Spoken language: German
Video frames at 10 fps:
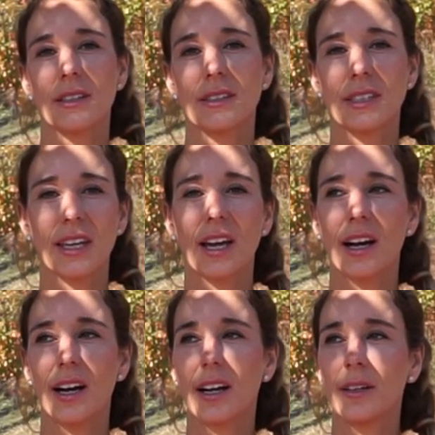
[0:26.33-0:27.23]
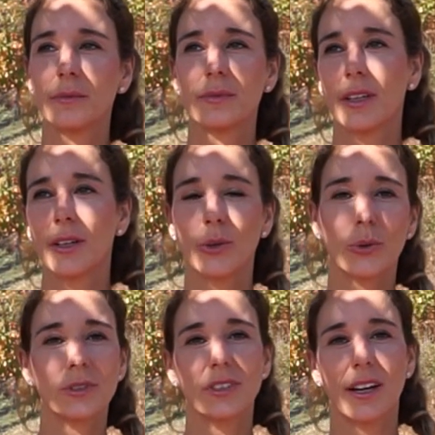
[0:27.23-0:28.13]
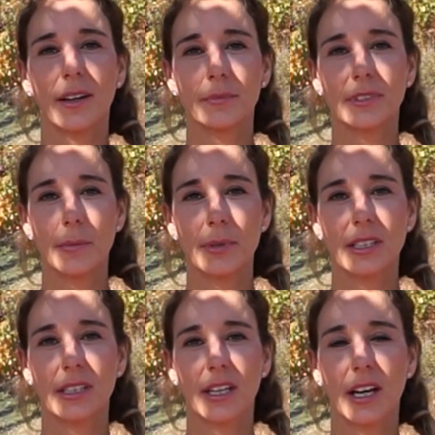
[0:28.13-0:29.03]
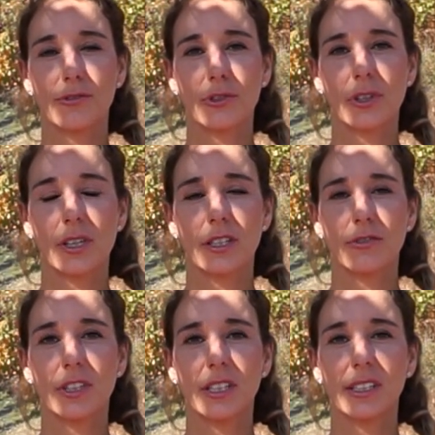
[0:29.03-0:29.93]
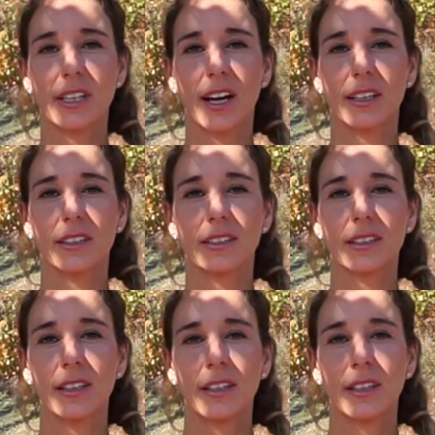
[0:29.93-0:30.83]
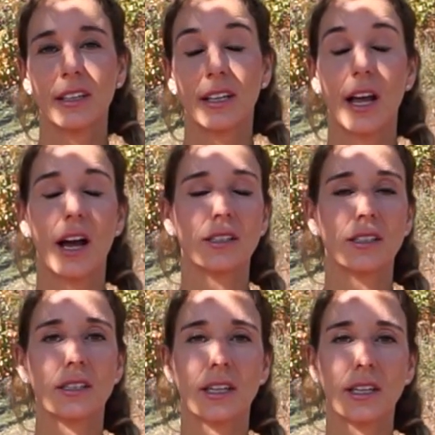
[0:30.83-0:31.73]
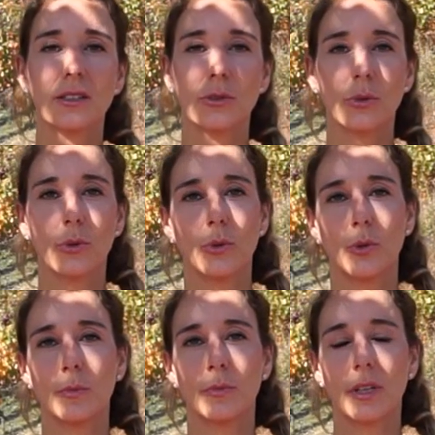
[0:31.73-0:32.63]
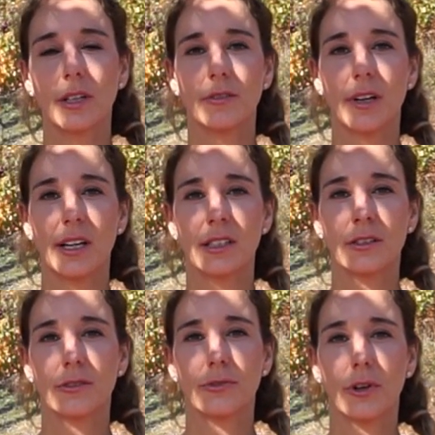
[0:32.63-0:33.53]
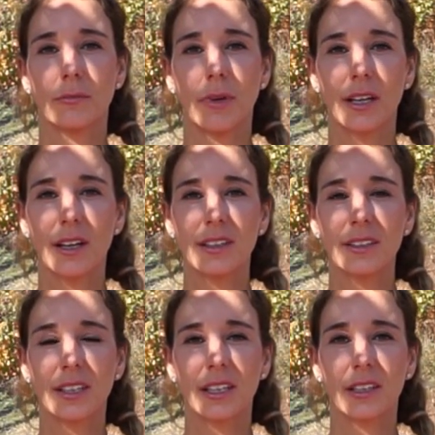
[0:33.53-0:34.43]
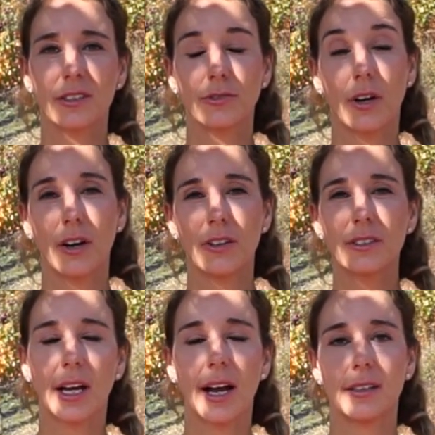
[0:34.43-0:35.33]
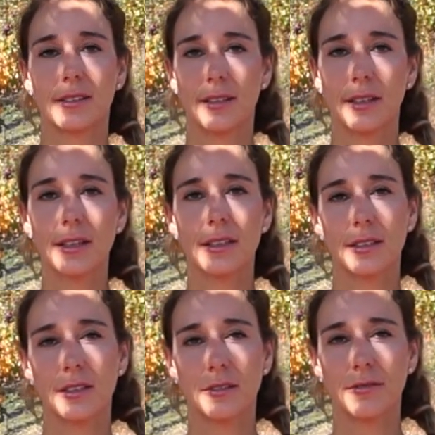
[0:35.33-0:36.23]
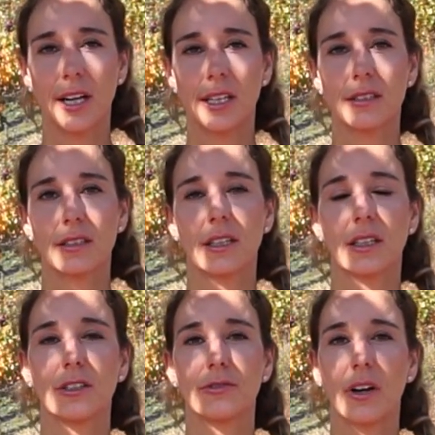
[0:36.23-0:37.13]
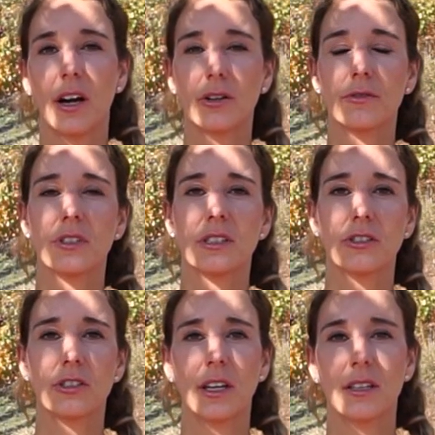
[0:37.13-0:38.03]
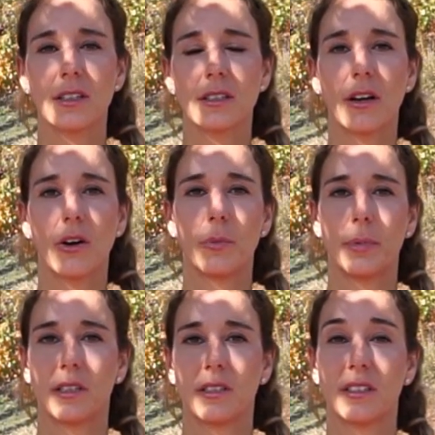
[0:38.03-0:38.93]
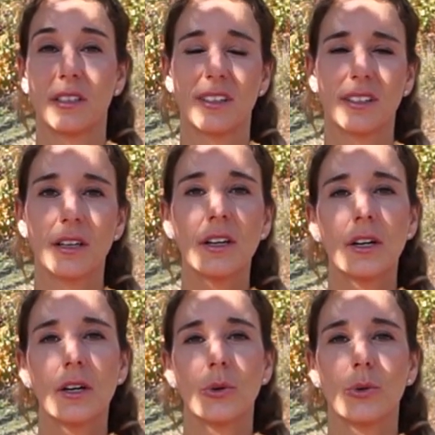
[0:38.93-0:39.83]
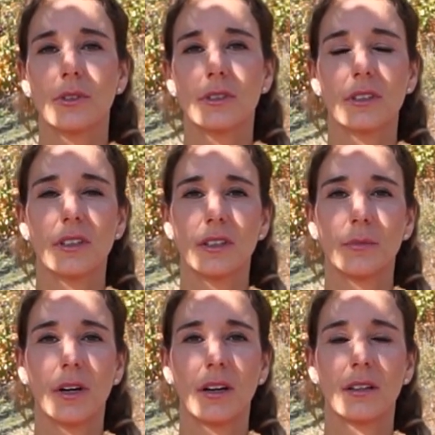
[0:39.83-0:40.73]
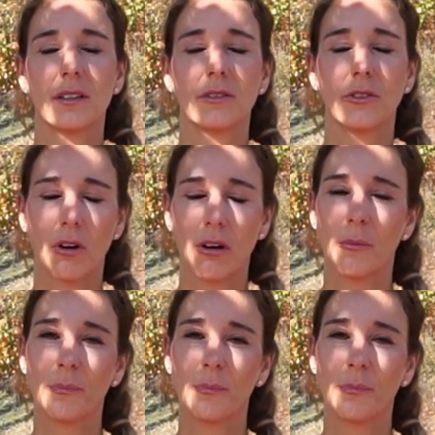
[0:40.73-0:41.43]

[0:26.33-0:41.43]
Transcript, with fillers: sehr unterm Teppich gekehrt wird oder das vielen gar nicht klar ist. Es geht um Gewalt von Männern gegen Frauen, die alltägliche Gewalt gegen Frauen, wie sie ständig auch passiert und immer noch.